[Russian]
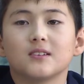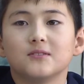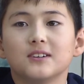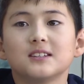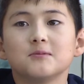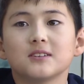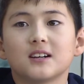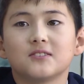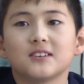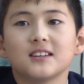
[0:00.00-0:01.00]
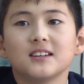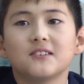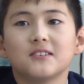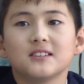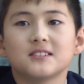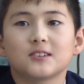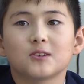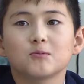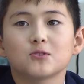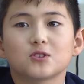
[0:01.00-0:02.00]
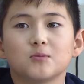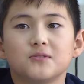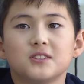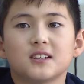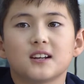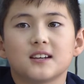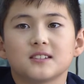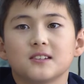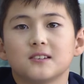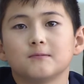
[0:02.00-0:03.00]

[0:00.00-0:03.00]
В этом стихотворении говорится о том, что мы все разные.